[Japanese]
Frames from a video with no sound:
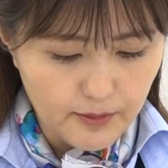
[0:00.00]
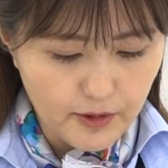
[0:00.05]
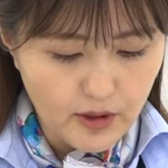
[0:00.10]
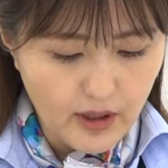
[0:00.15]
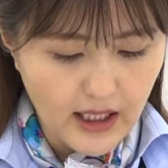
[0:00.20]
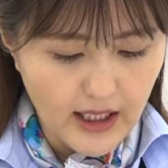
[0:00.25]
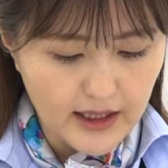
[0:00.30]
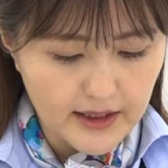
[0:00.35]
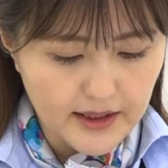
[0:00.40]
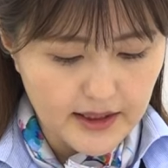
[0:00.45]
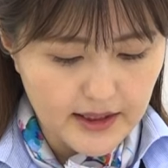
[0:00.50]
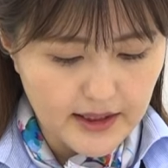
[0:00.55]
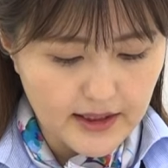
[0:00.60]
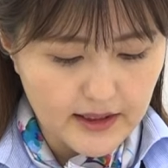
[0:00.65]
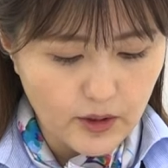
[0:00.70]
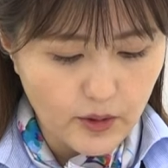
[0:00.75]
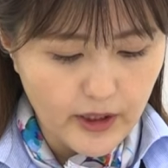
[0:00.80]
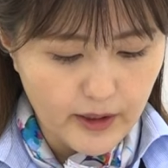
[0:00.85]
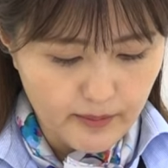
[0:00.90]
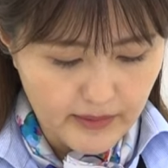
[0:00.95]
イブを配信し
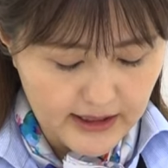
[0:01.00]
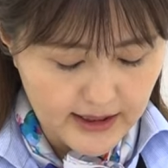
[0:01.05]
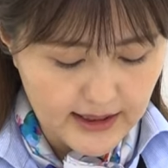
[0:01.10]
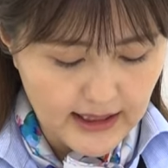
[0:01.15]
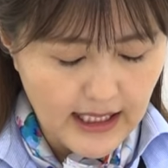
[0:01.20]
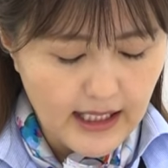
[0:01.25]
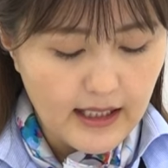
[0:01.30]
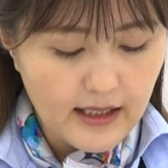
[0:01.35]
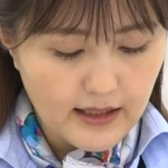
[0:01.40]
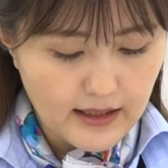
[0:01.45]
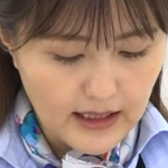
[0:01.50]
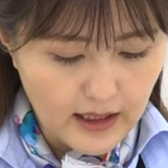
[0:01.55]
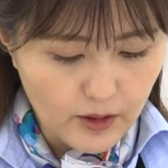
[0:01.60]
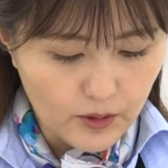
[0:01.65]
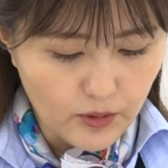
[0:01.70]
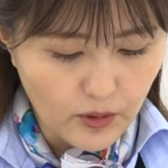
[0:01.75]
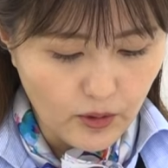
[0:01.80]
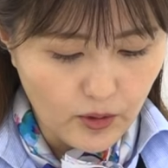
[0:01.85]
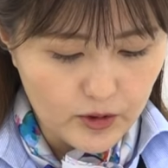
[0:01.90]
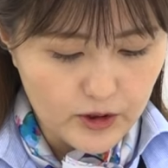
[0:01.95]
ております過
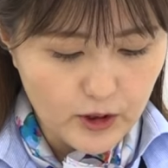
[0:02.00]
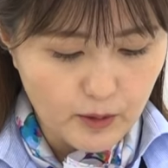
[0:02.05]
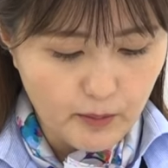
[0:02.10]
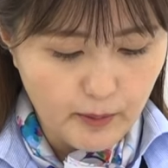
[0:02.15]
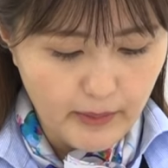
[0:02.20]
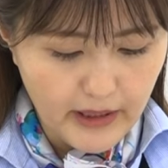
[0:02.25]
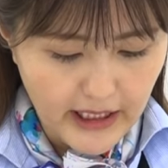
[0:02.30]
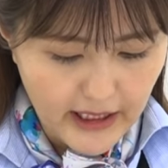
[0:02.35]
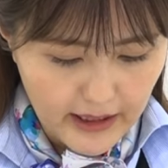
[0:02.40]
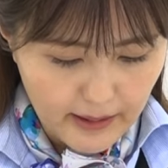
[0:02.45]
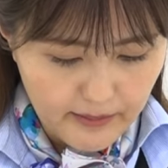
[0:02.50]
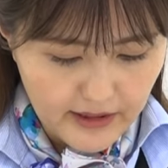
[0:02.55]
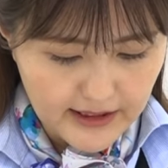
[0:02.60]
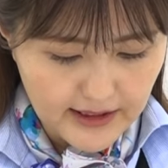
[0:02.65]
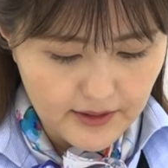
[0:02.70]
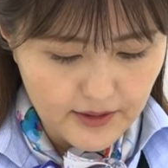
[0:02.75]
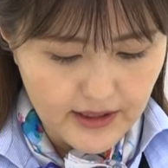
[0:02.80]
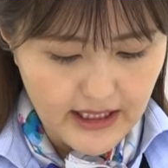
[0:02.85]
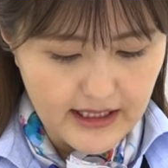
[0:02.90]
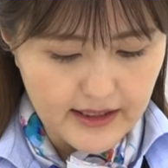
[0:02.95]
去の放送も見られま
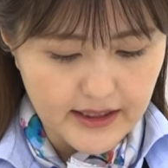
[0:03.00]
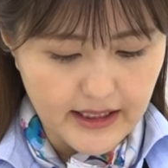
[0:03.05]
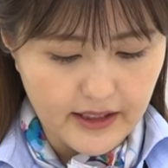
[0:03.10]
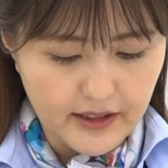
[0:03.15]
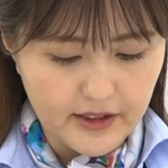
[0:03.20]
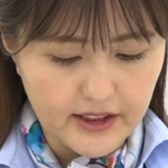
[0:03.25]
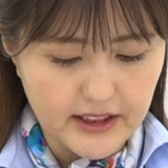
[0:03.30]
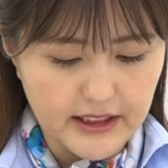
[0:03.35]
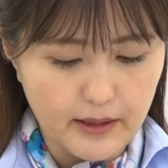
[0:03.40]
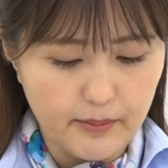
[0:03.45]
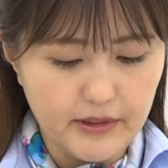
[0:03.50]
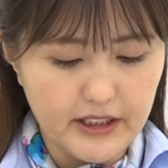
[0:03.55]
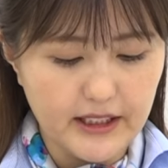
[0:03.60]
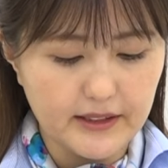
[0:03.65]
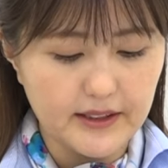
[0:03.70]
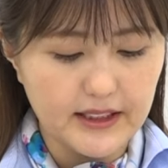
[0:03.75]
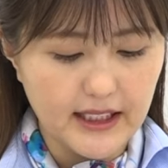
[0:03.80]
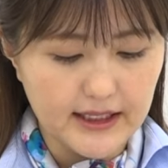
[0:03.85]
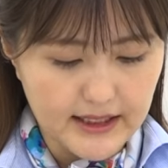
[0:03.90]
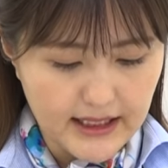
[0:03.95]
すのでチェックしてみて
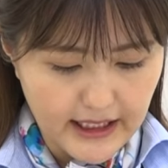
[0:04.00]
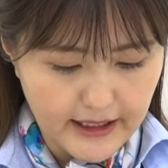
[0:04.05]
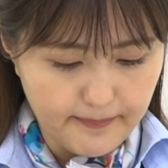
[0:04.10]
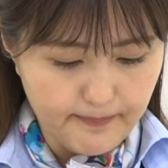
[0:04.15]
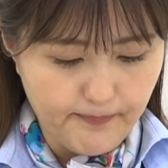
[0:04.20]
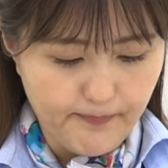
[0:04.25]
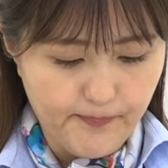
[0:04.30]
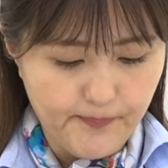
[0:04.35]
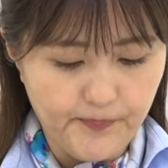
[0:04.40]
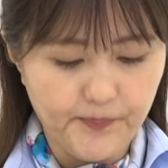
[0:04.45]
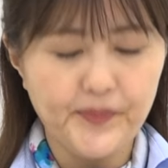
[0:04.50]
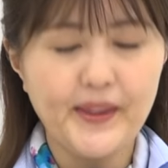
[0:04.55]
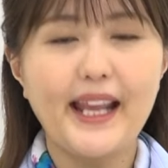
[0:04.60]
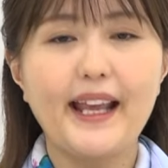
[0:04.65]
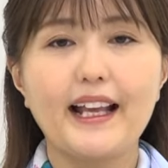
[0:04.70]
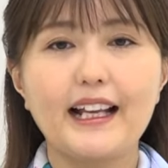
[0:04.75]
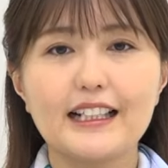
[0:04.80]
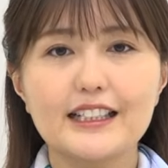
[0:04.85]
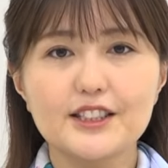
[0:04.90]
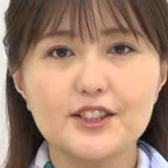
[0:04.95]
ください
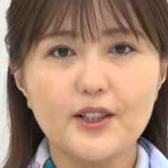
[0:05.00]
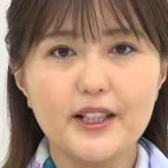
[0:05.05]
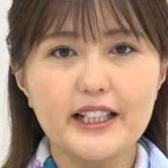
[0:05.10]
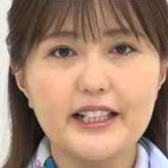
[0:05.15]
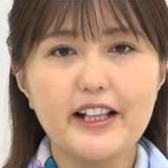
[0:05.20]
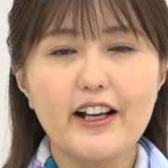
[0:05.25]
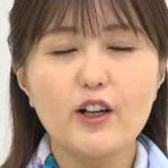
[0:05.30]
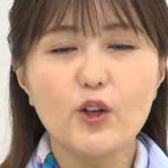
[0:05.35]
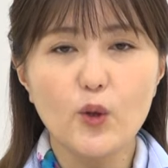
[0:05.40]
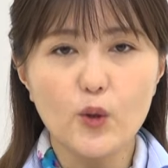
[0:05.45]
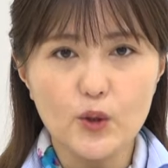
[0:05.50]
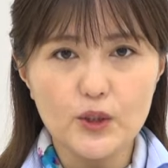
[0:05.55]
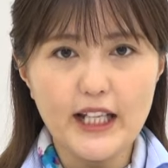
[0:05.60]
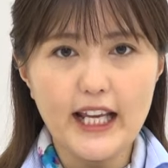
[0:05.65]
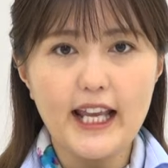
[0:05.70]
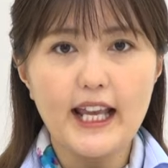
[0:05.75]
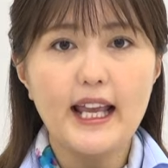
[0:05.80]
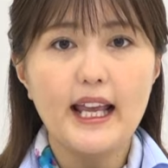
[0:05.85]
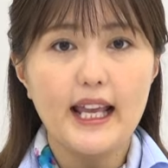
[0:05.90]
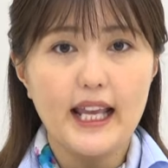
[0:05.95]
それではここで
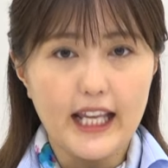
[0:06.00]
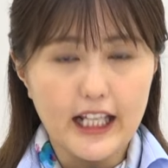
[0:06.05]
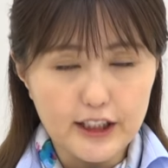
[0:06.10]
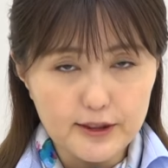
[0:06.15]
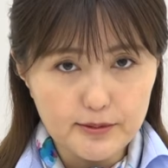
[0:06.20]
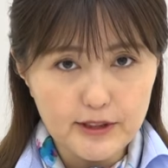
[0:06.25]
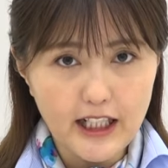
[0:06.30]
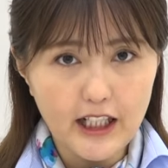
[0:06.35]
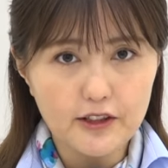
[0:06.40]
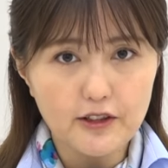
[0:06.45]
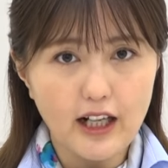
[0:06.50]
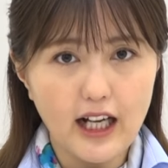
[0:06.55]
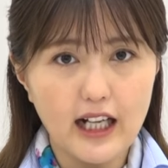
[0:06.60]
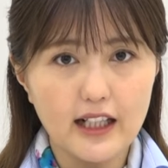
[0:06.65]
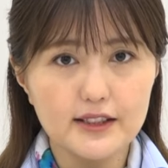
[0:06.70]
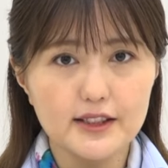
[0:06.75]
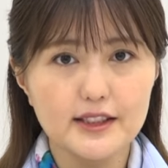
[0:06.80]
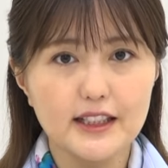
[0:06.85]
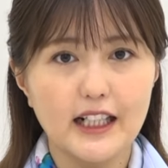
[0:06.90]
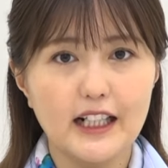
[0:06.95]

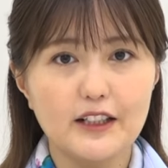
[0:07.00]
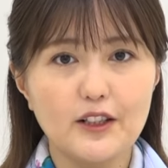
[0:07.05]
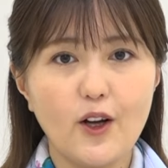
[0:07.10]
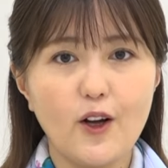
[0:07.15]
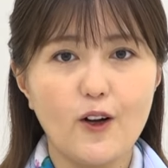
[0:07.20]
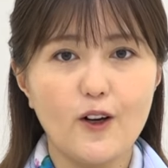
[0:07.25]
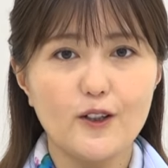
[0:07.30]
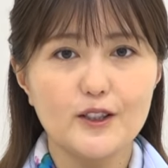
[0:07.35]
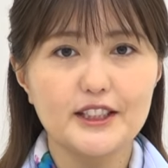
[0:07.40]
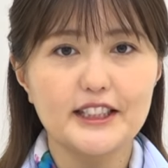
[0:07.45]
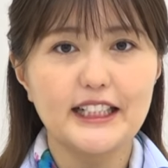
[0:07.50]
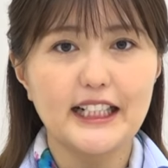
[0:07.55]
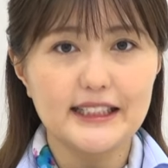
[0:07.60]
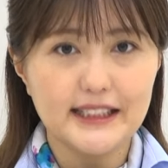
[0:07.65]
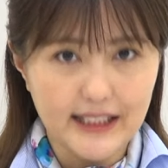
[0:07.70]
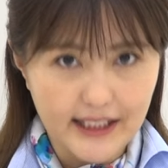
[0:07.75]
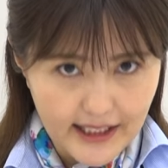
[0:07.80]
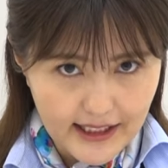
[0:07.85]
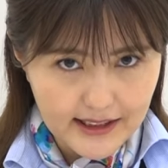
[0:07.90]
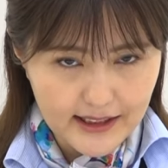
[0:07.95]
エルブライトハウスからのお知ら
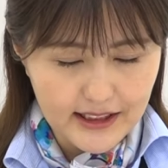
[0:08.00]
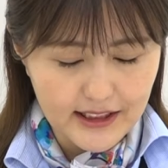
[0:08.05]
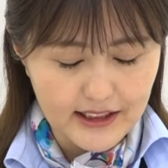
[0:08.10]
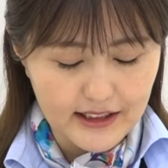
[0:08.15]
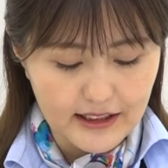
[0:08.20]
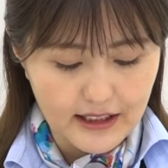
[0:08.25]
せです